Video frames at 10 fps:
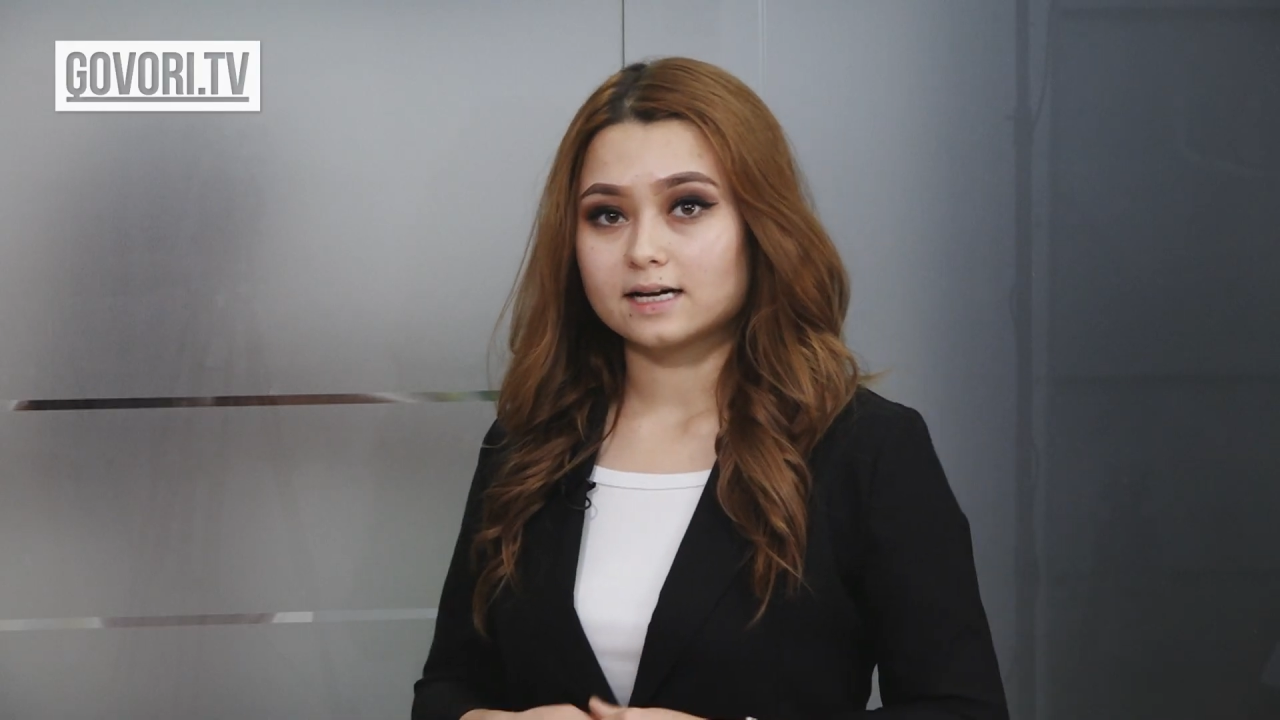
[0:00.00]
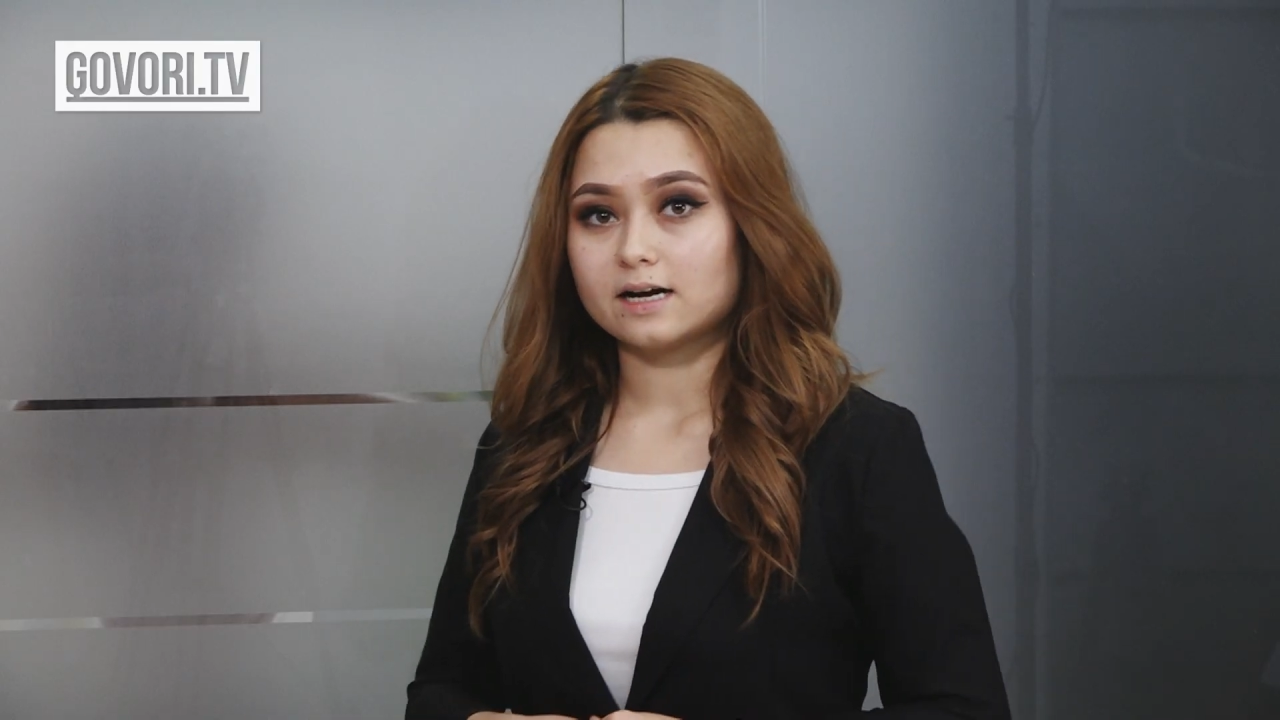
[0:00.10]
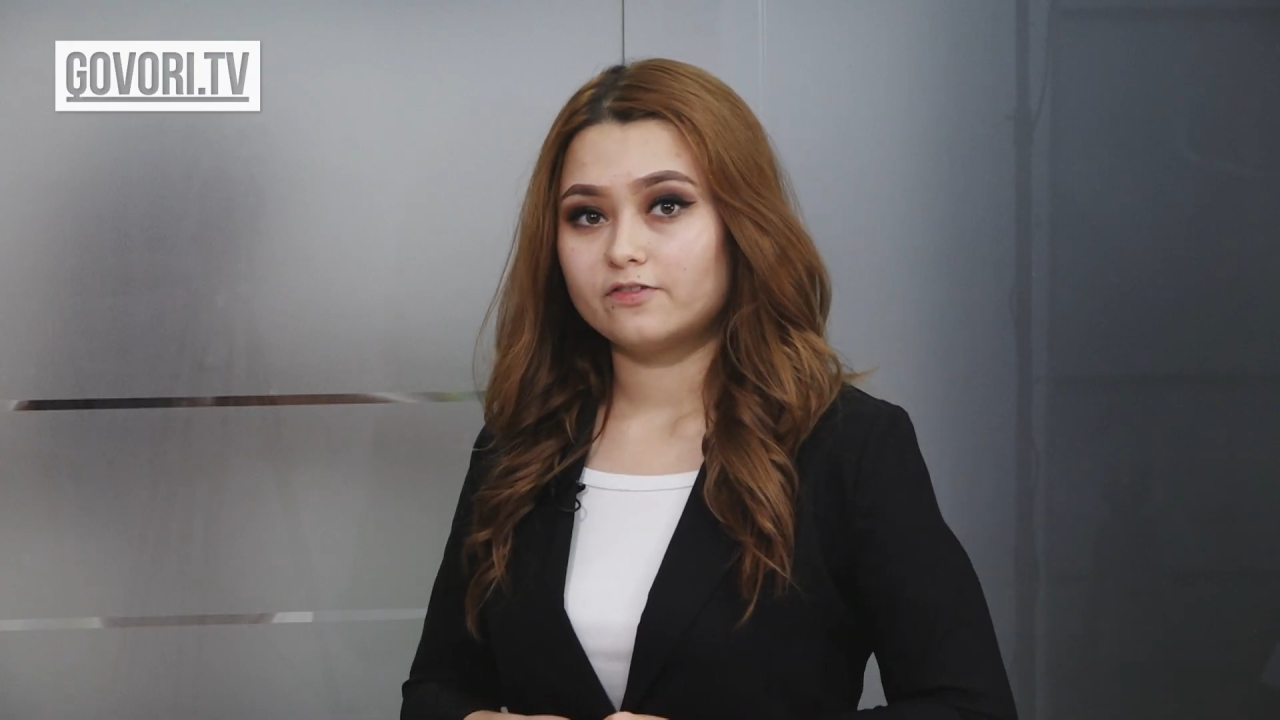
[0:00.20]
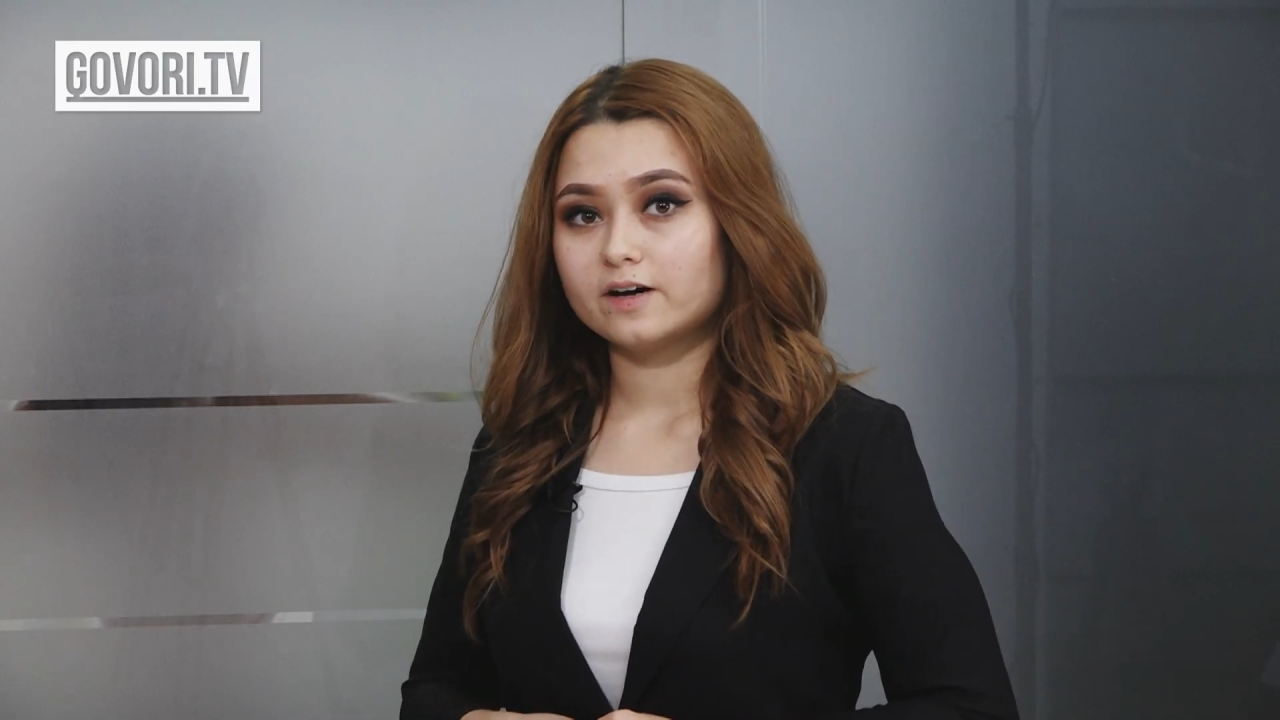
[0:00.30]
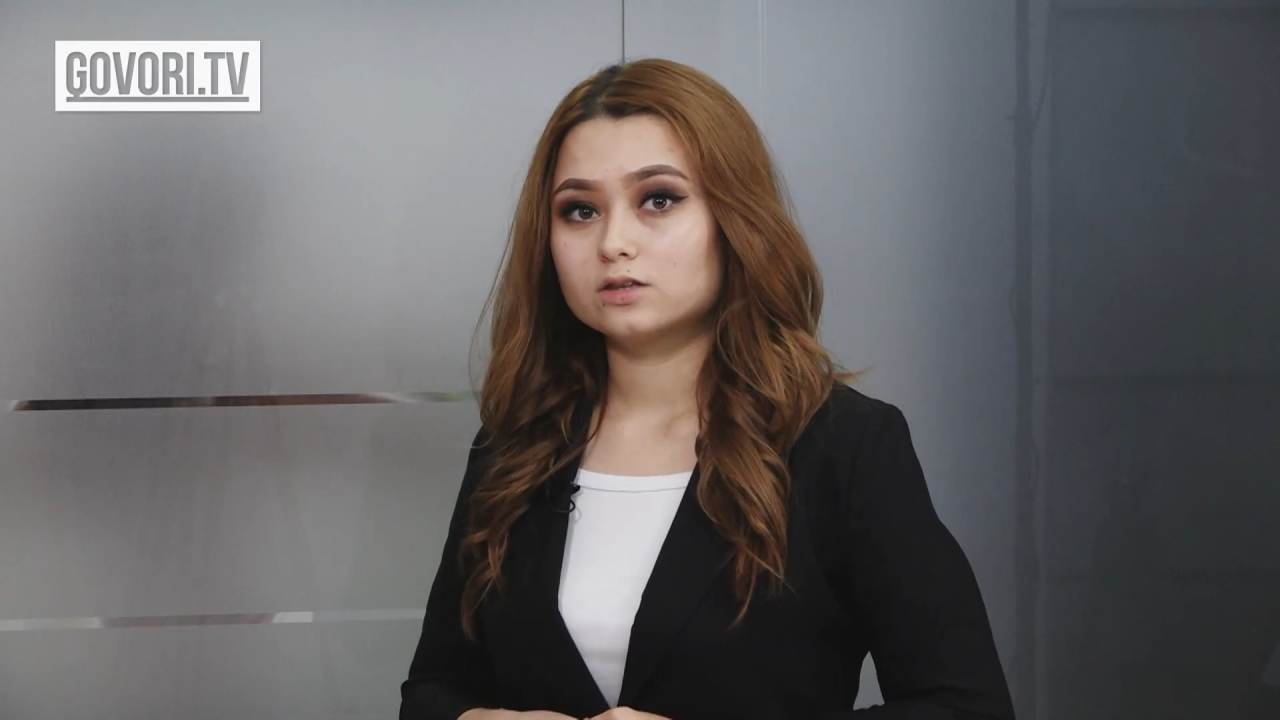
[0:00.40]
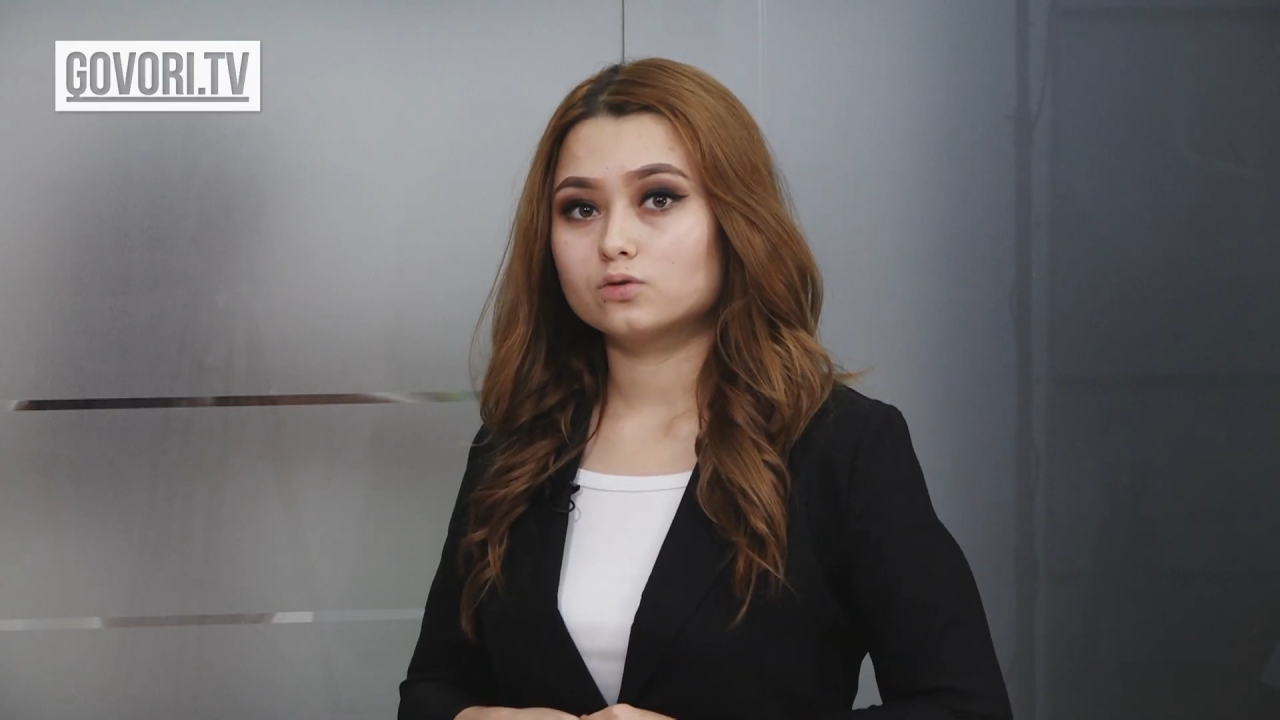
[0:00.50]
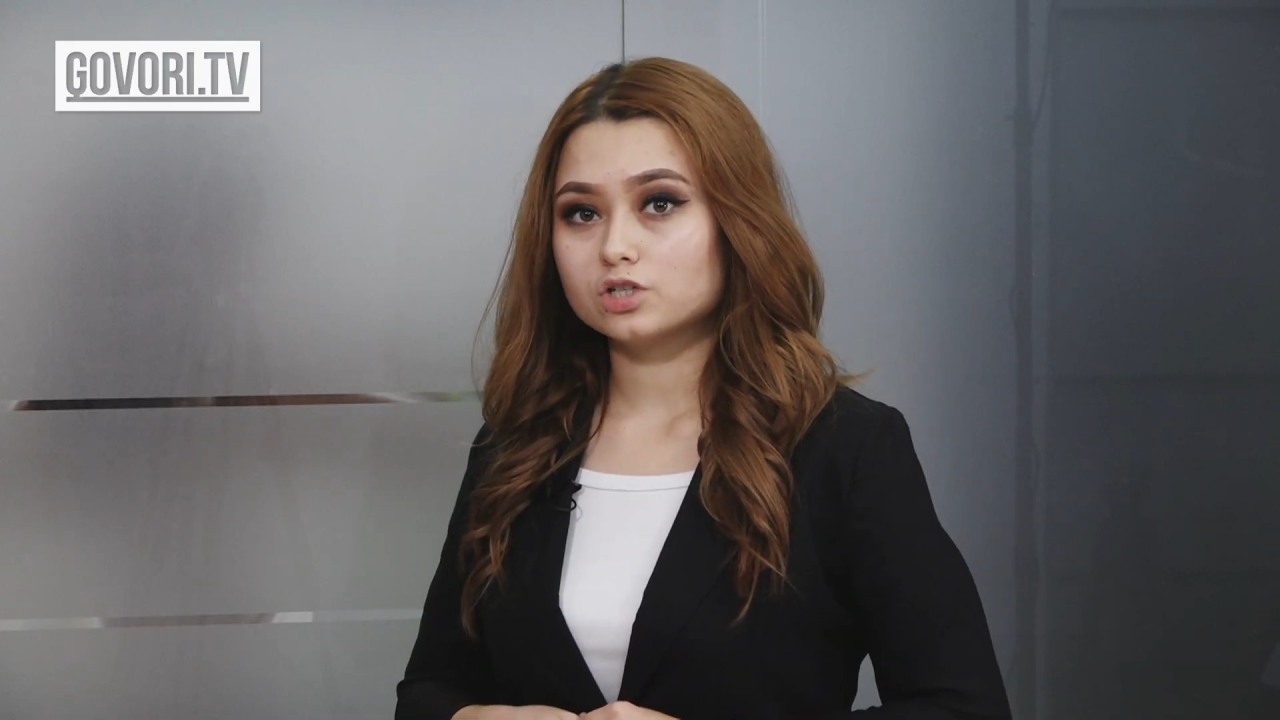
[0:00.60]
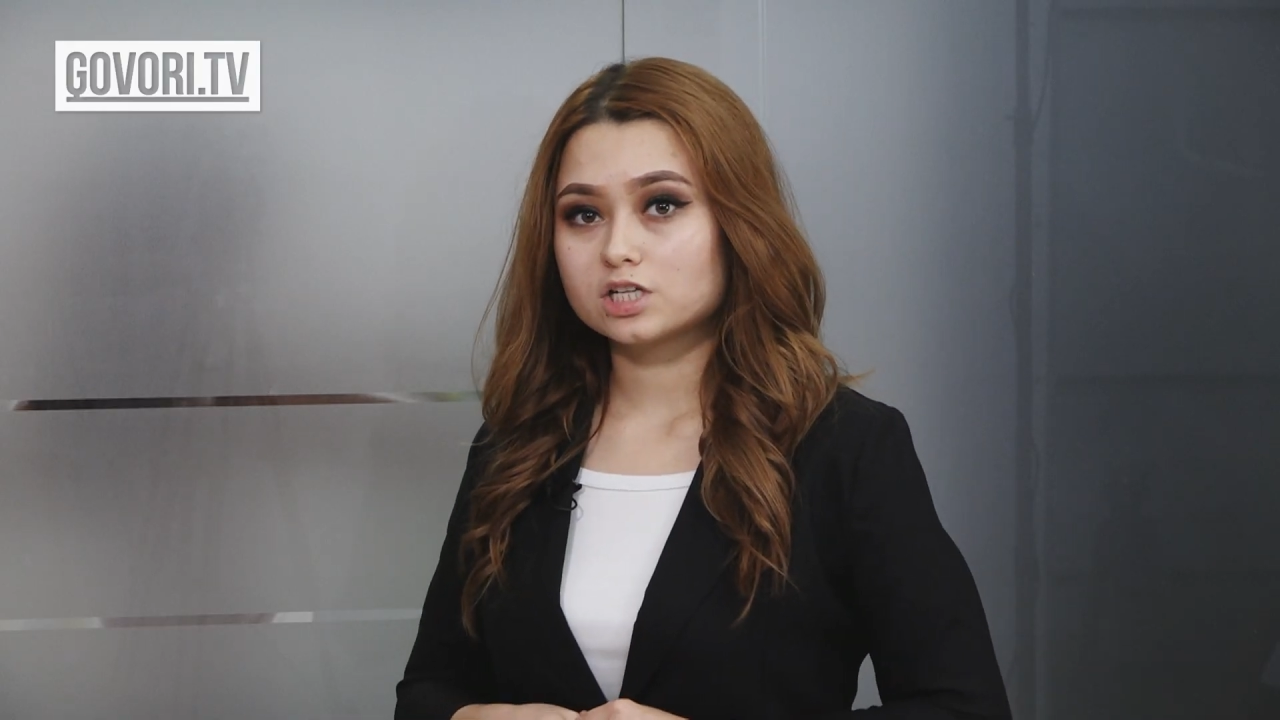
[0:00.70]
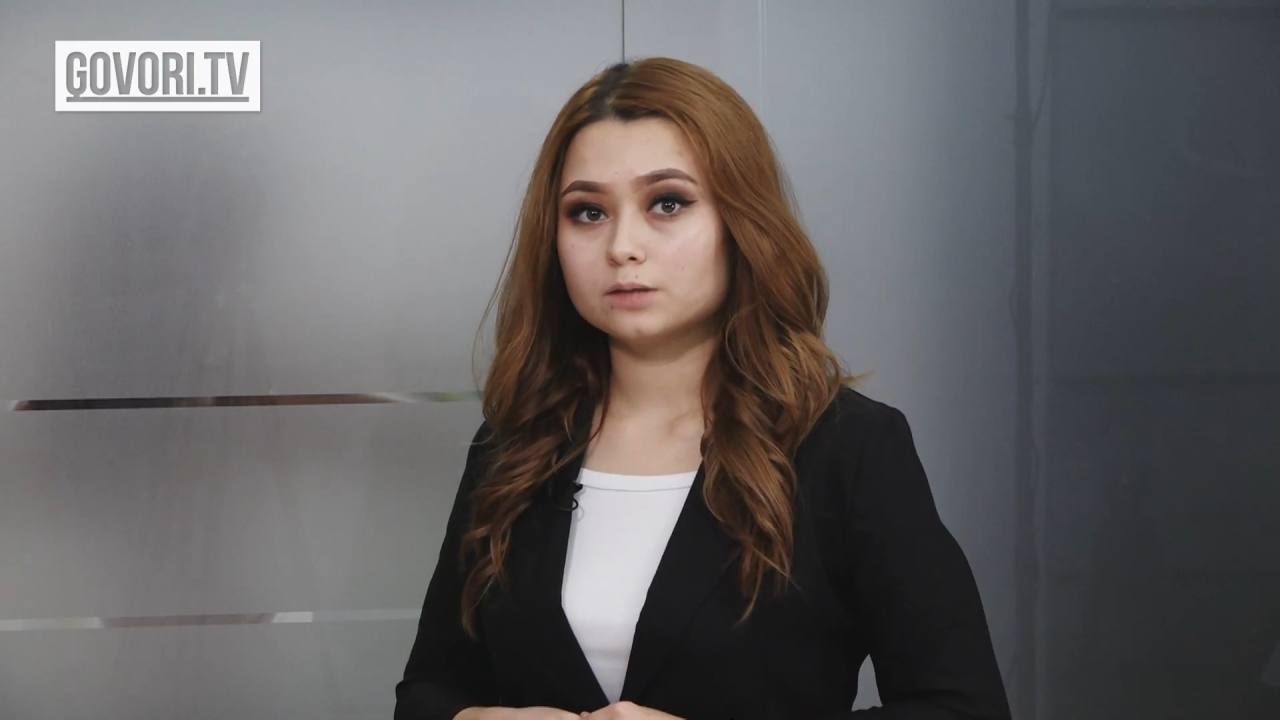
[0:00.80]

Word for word: кафе «Антошка»